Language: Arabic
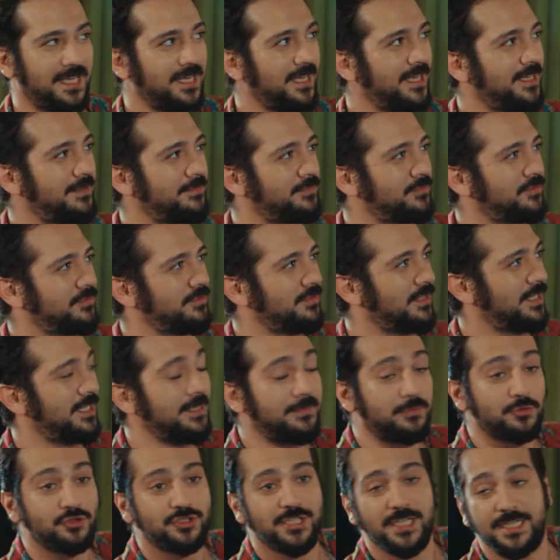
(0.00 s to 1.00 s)
فتون
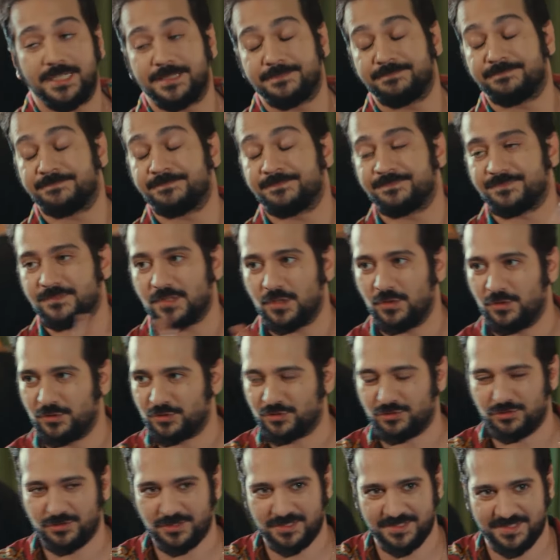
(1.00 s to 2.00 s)
هاي بتكون
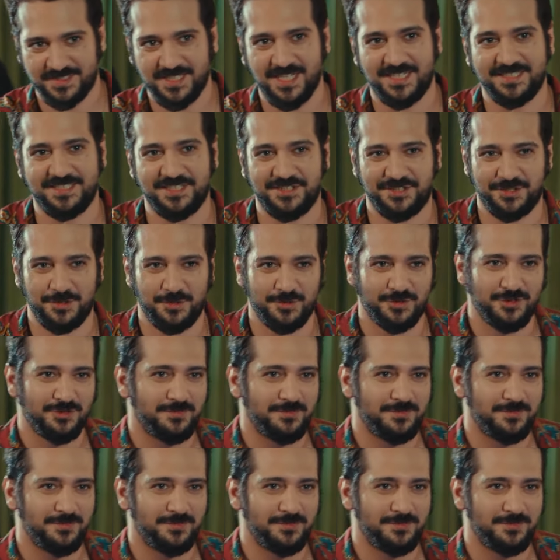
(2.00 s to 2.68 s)
اخته لهذا مراد